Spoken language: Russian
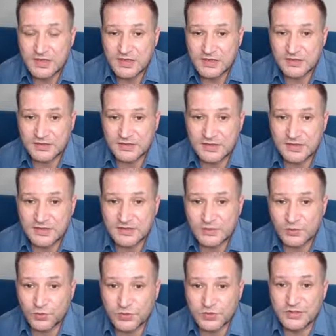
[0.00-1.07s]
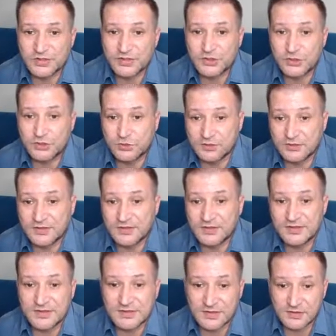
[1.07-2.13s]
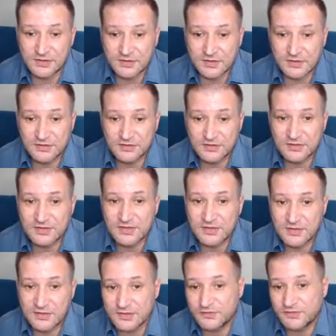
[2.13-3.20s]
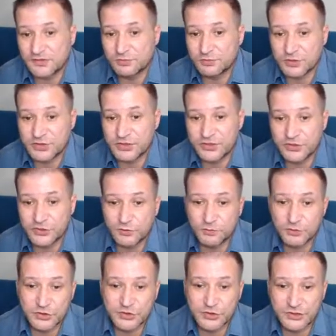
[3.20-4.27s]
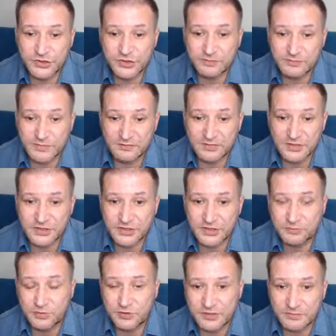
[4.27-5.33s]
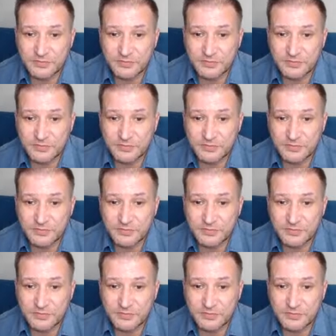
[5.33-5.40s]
и здесь нужно что-то делать делать, возможно, еще больше, чем на вашей работе.